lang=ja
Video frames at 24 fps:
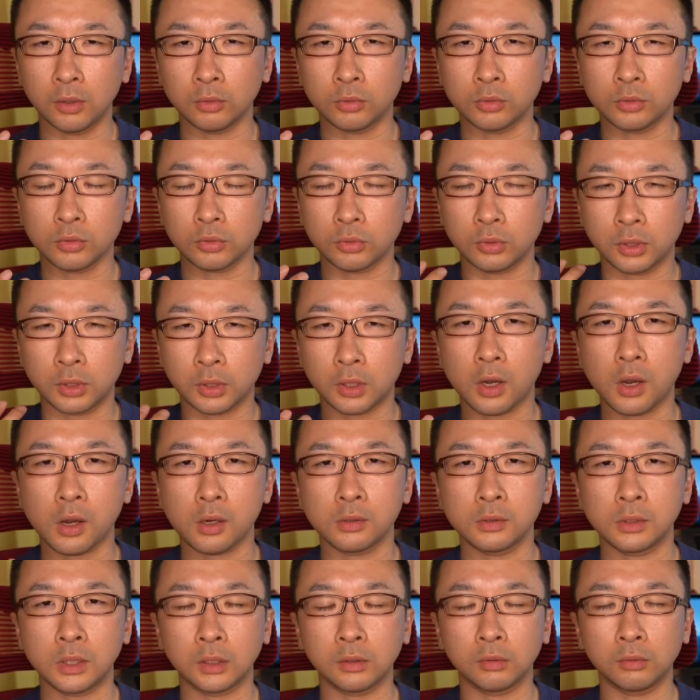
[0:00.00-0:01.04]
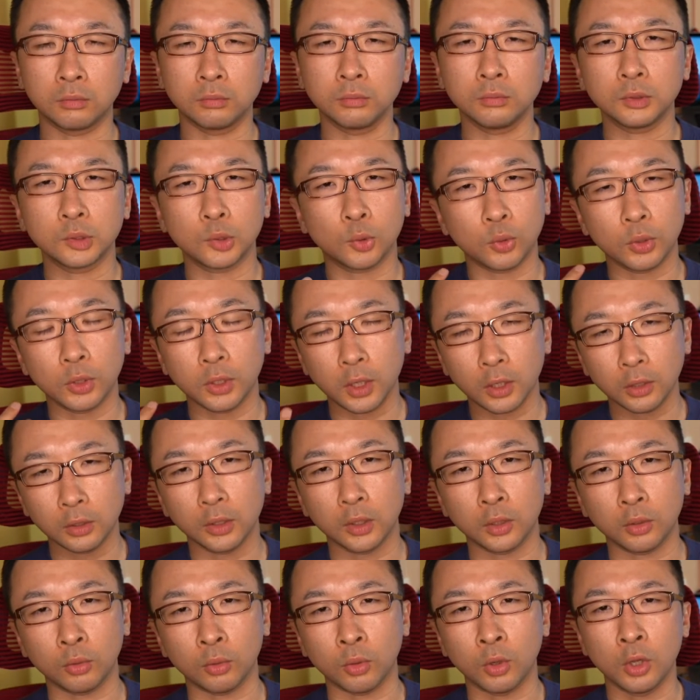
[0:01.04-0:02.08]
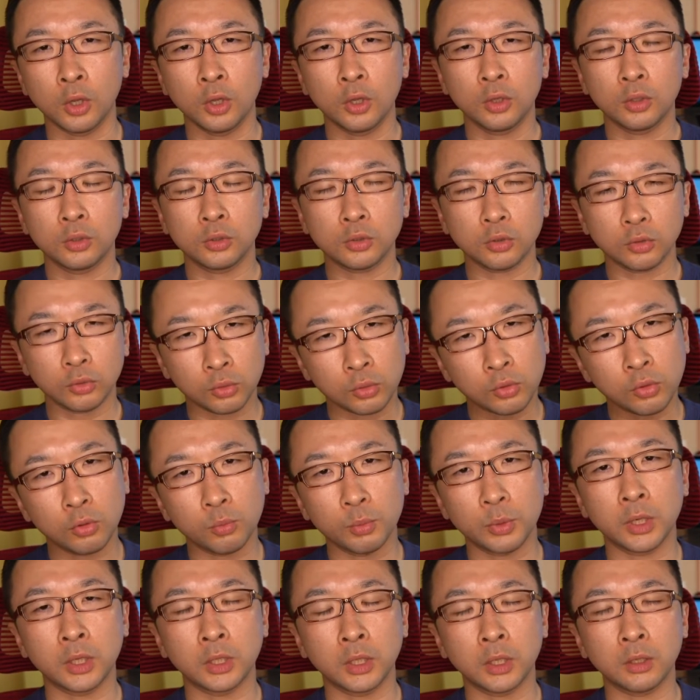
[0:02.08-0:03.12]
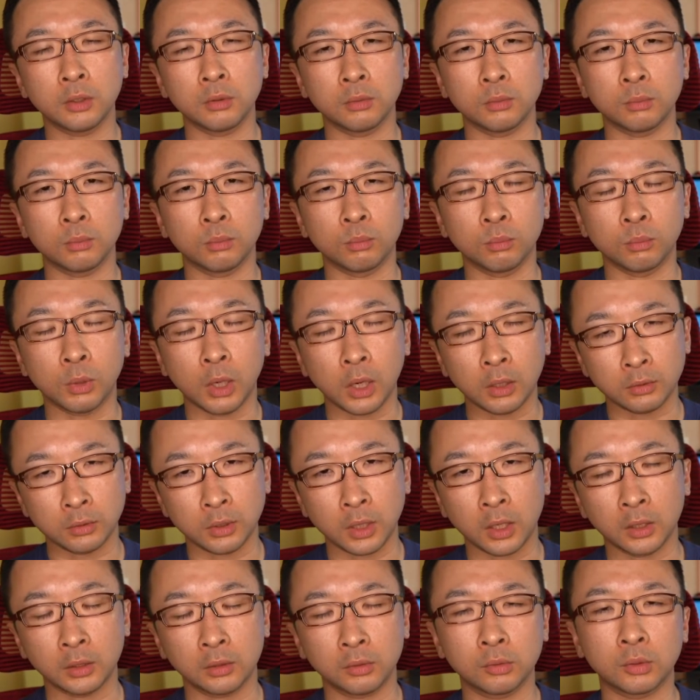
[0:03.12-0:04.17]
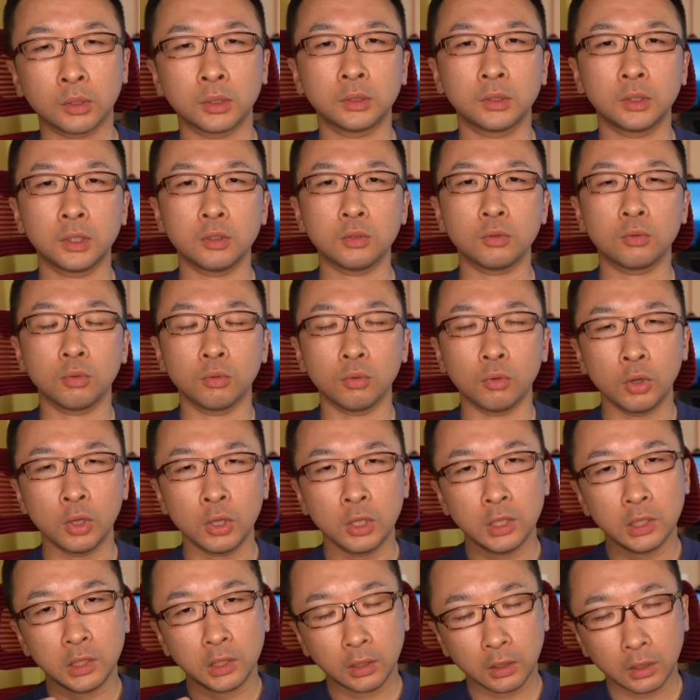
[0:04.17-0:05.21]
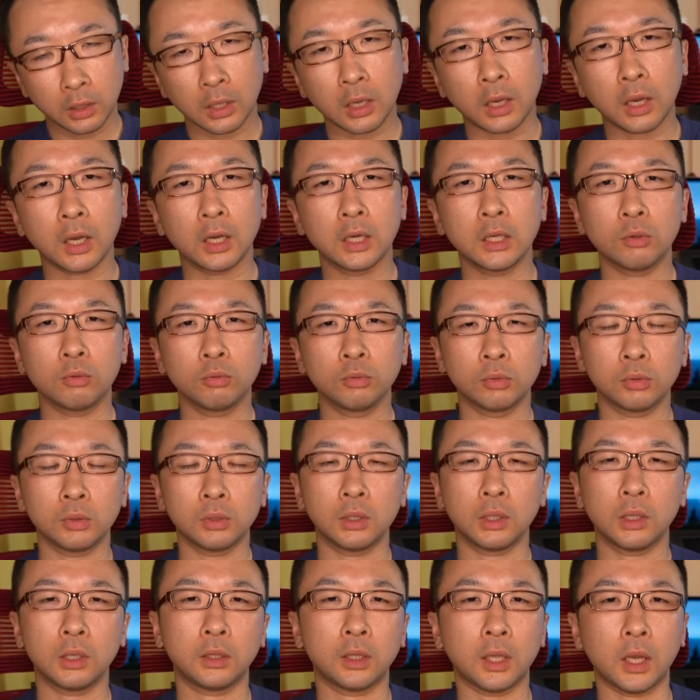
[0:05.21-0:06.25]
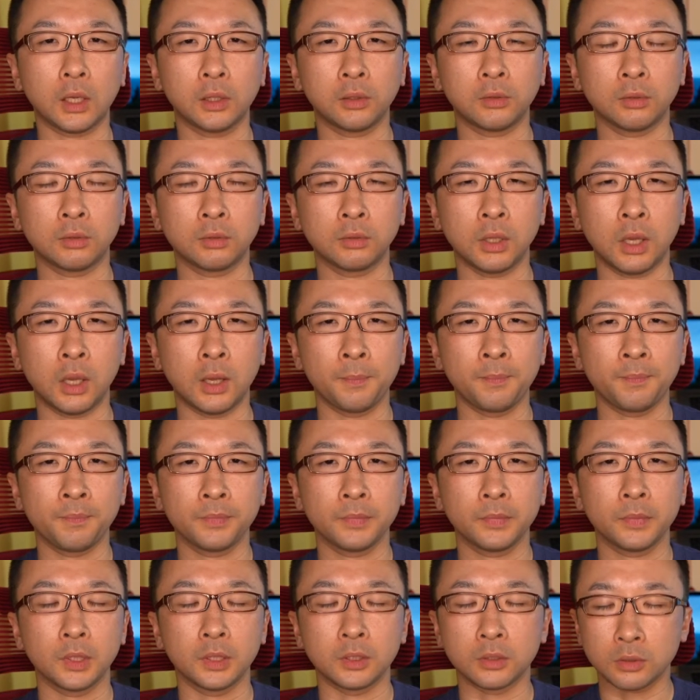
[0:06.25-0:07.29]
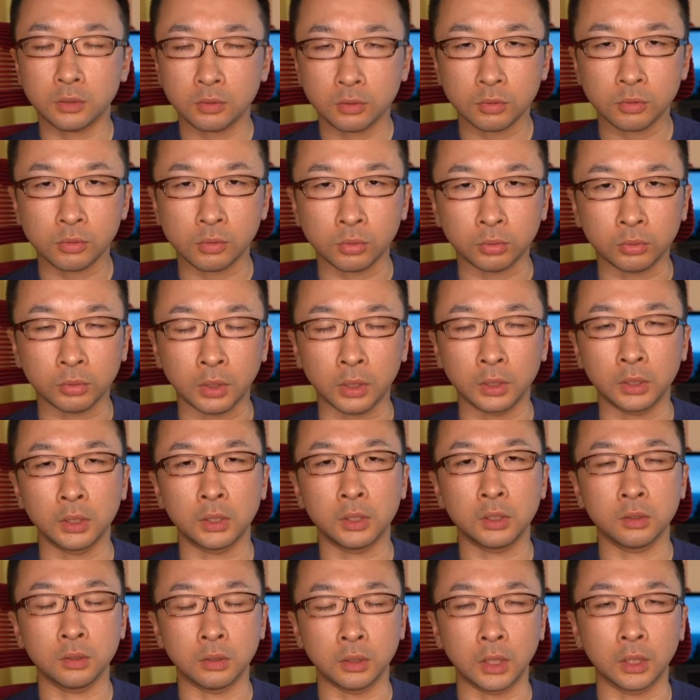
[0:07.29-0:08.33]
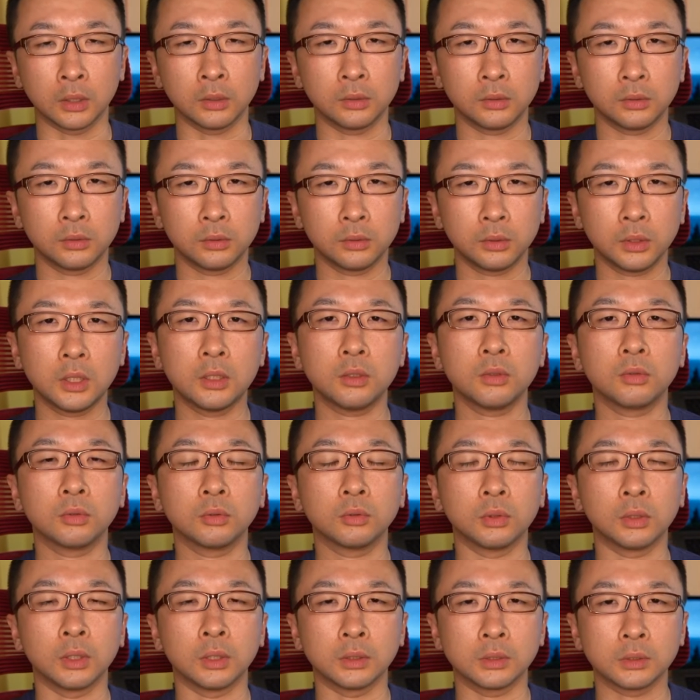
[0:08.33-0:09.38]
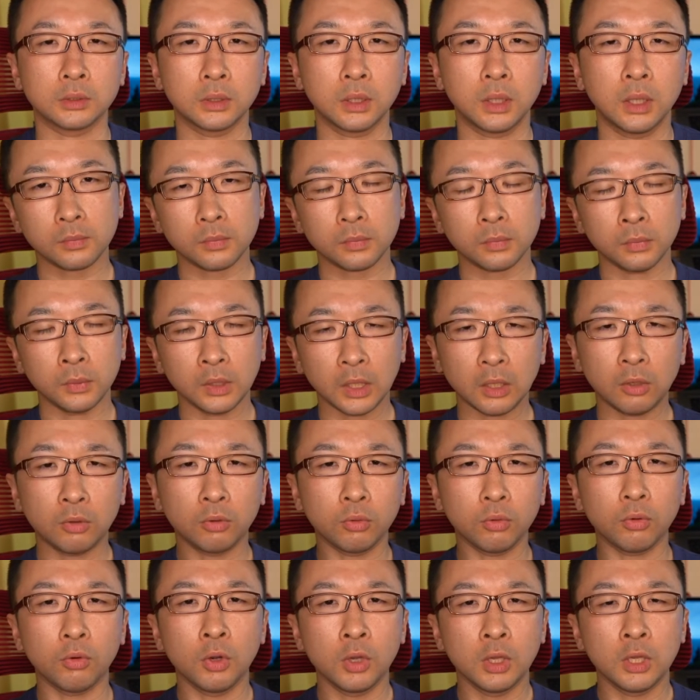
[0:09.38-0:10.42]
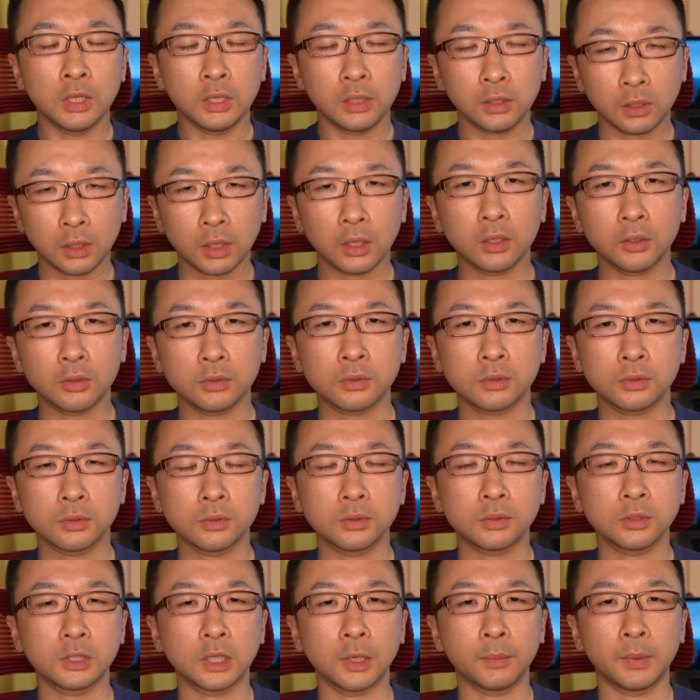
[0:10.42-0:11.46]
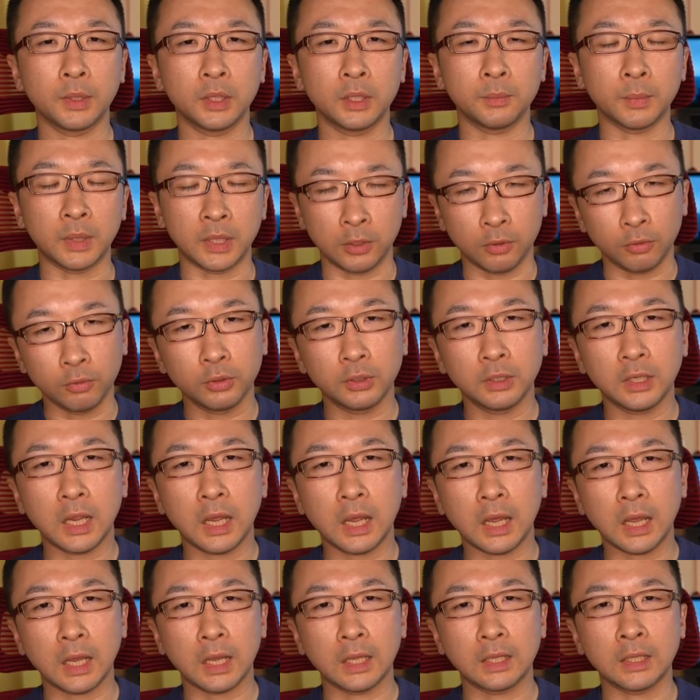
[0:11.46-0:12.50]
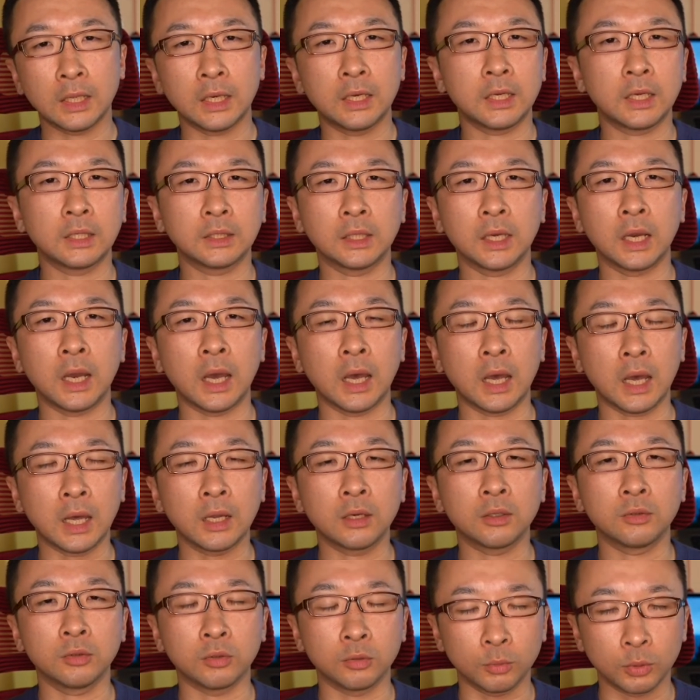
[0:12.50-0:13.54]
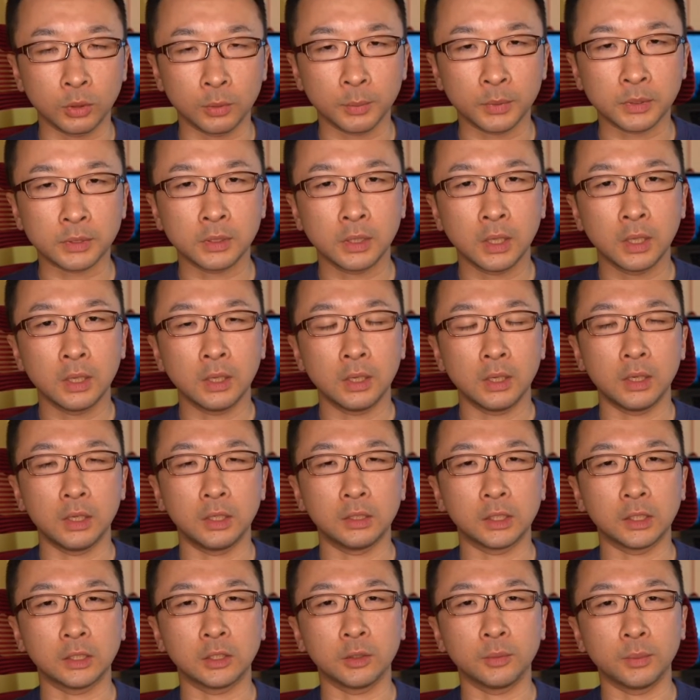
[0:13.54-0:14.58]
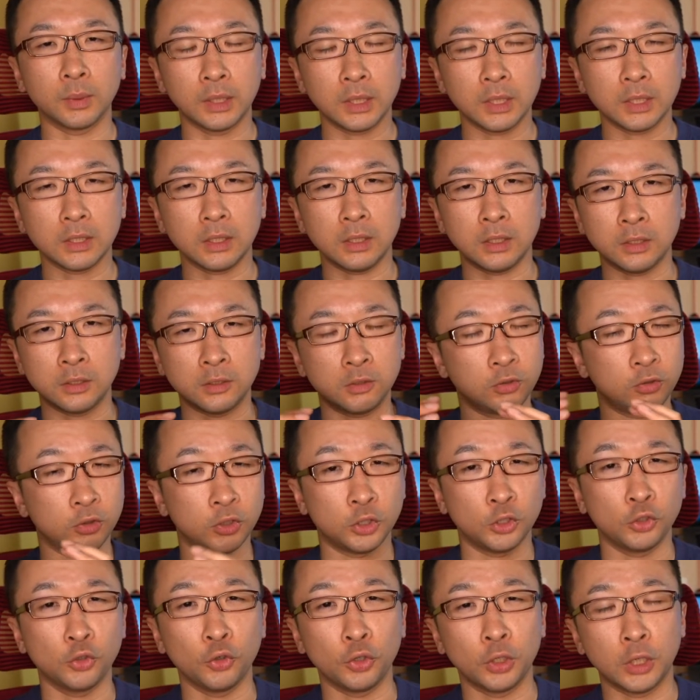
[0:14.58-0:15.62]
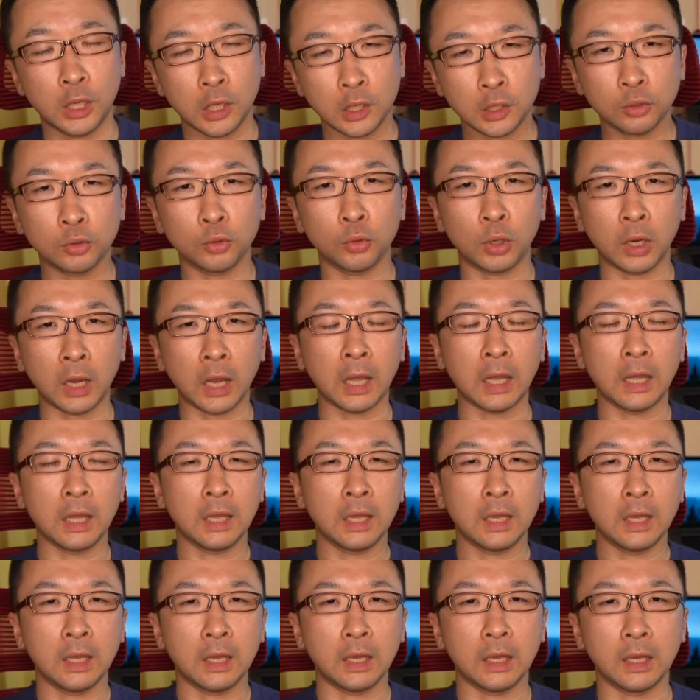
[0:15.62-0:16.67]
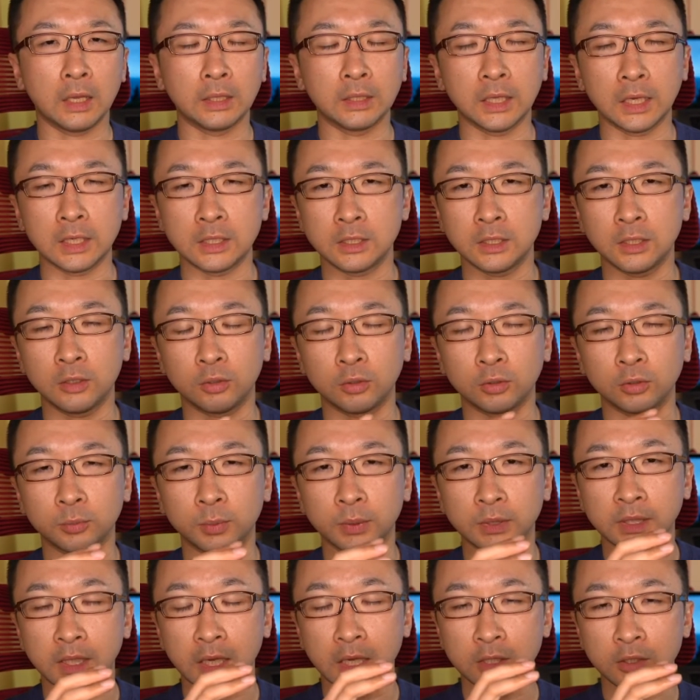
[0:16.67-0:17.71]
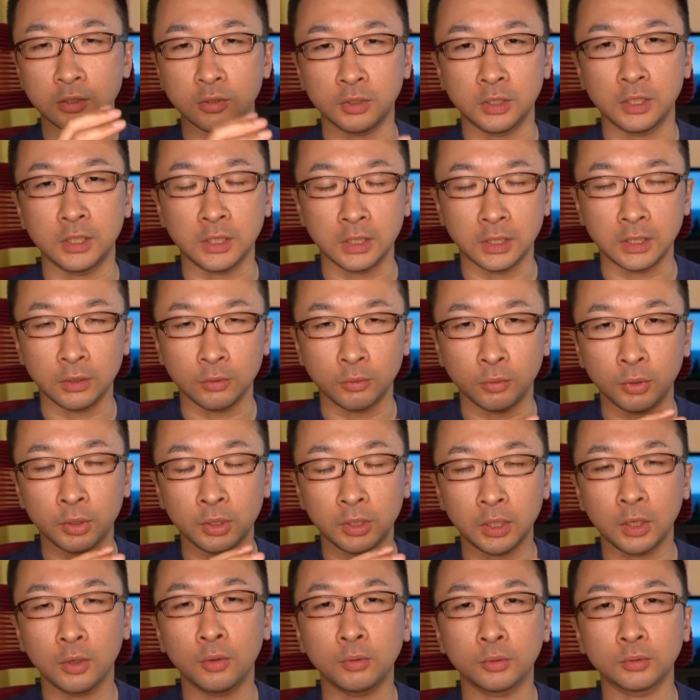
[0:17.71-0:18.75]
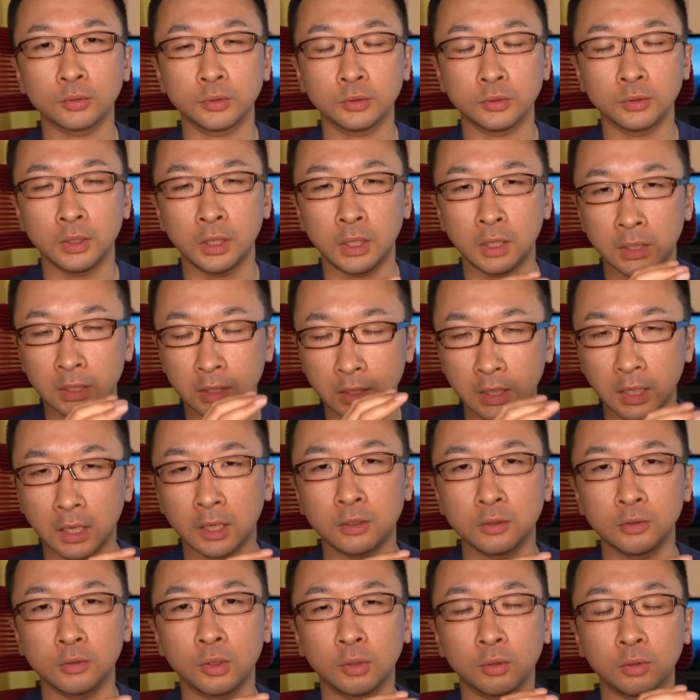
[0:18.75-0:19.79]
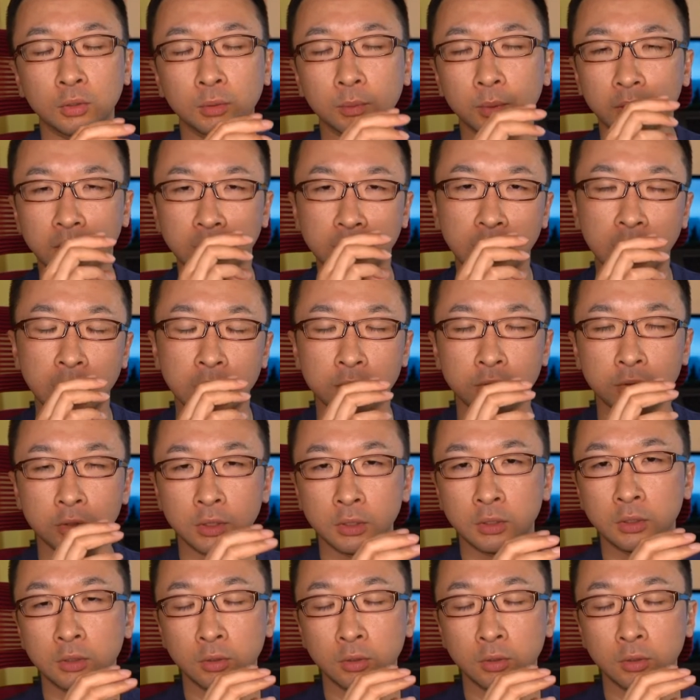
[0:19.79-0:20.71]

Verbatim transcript: う、ちょっと引っかかるな、んこれなんだろう、ちょっと興味が出る、あるな、とかっていう、この引っかかりをどれだけタイトルで、えー、作ることができるかっていうことなんですね。で、この引っかかりを作るために、まあ、いろんなやり方があると思います。えー、例えばね、え数字を入れるとか、あ大事な言葉最初に置いておく、え引っかかるような言葉最初に